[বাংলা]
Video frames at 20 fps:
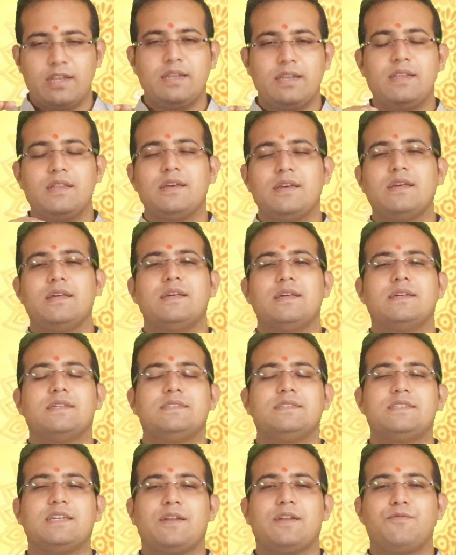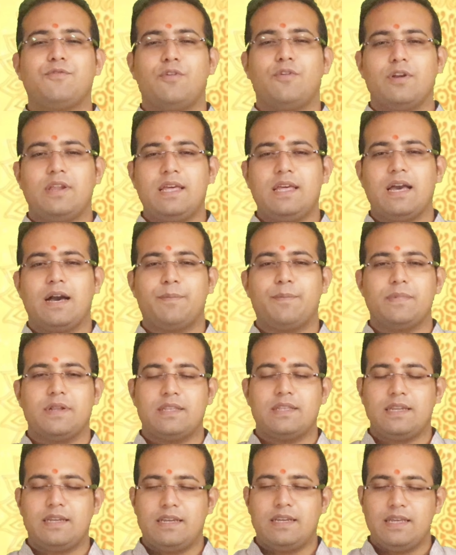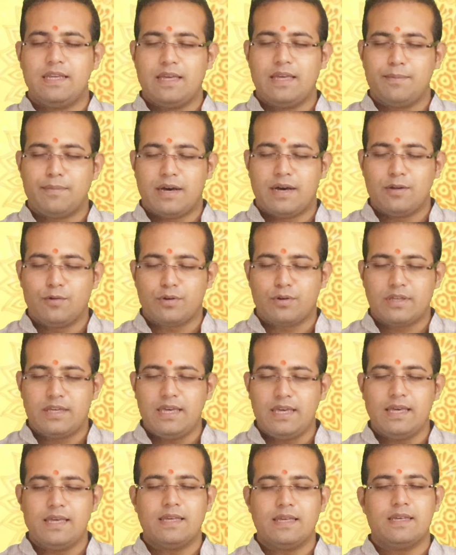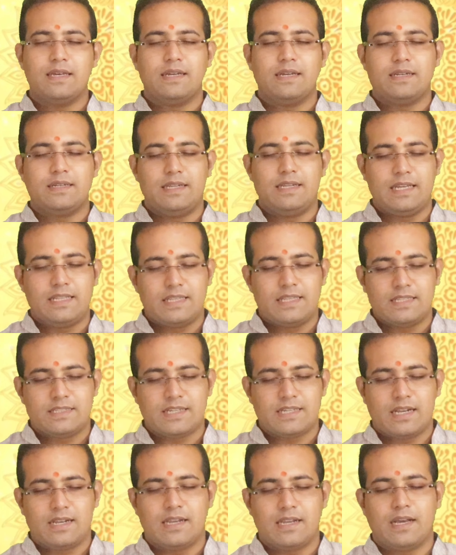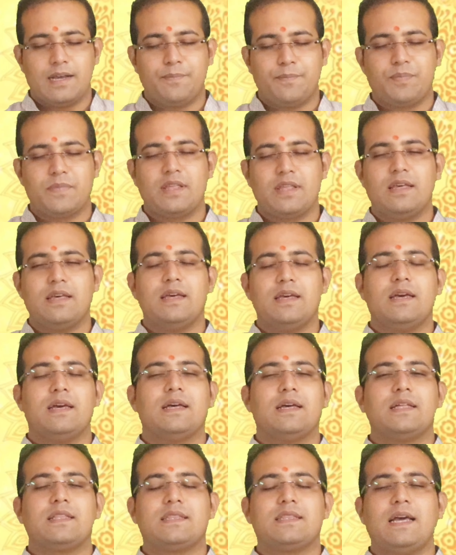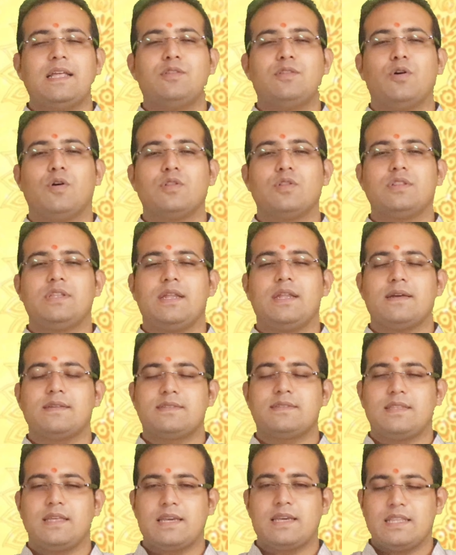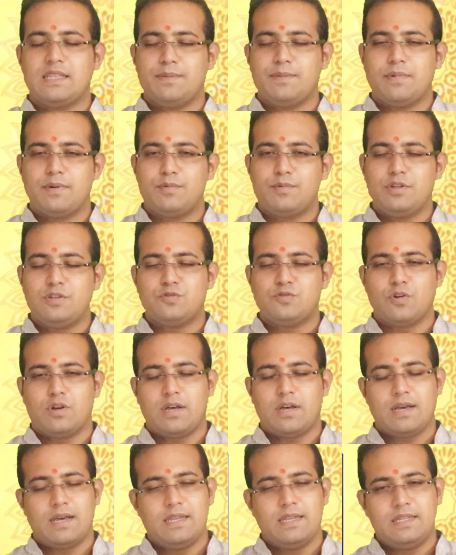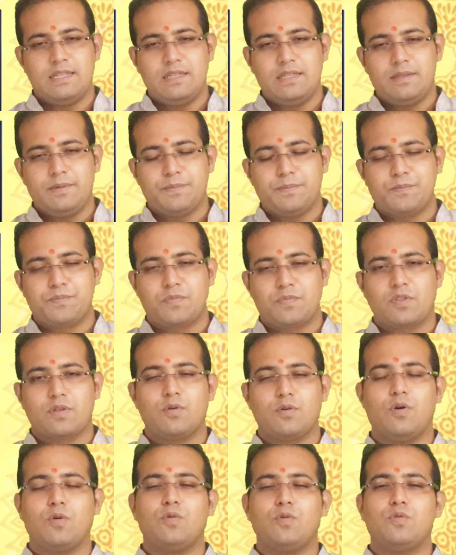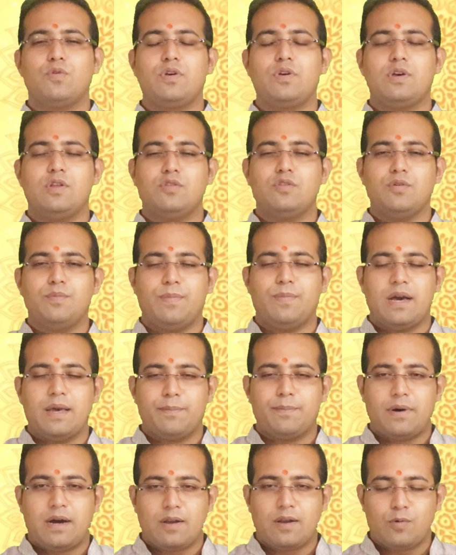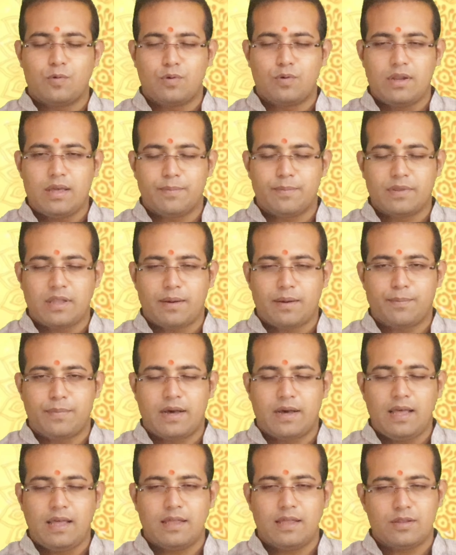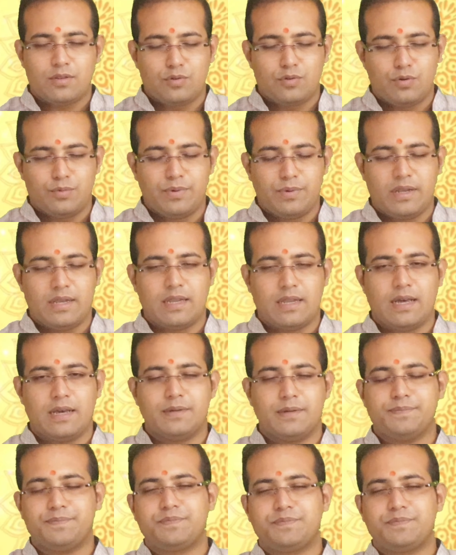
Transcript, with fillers: করেন যার ফলে আপনাদের গৃহে মা লক্ষ্মী টিকতে চান না তাই ধনতেরাস থেকে দীপাবলি চলাকালীন কখনোই কিন্তু পায়ে পা রোগড়ে আপনারা পা ধোবেন না